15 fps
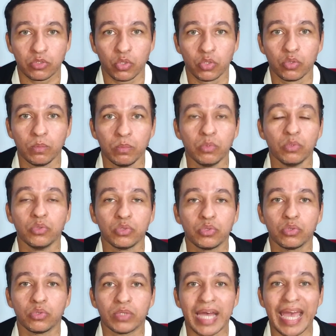todo
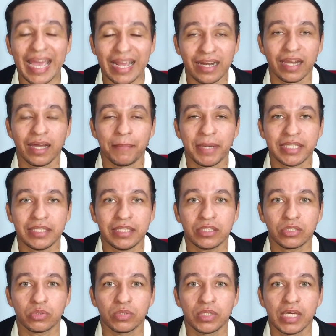mundo reclama
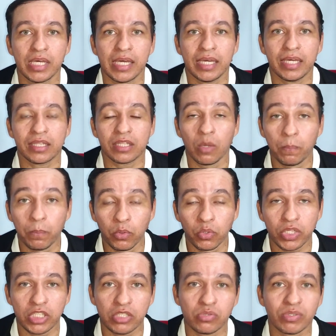disso, então
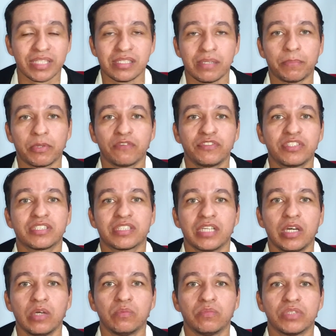por isso que essa
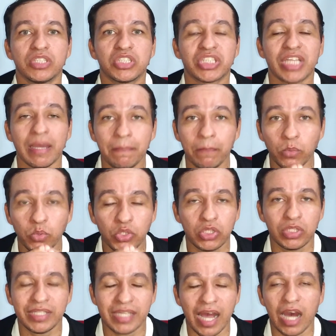profissão está
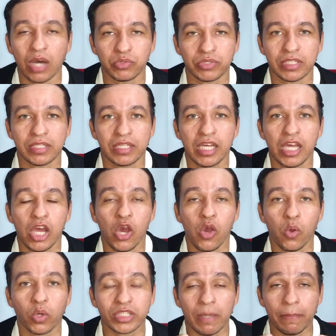muito em alta.
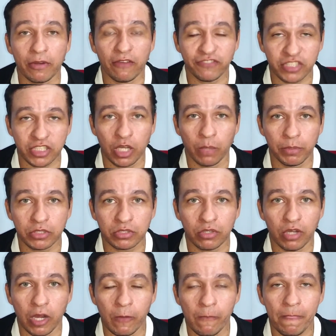Outra profissão,
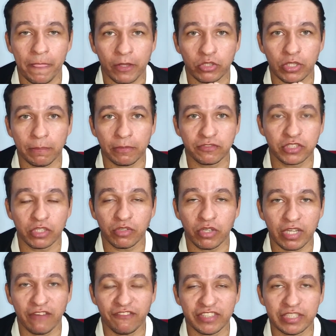pessoal, outra profissão que eu
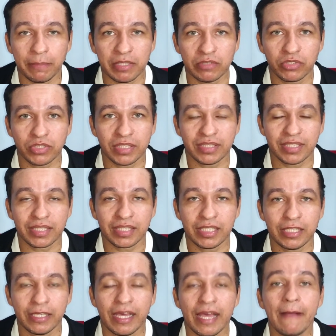quero falar para vocês
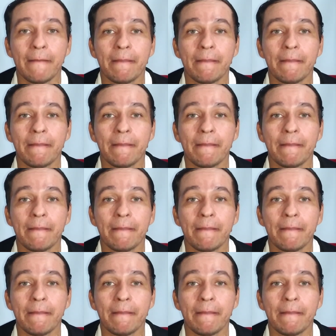aqui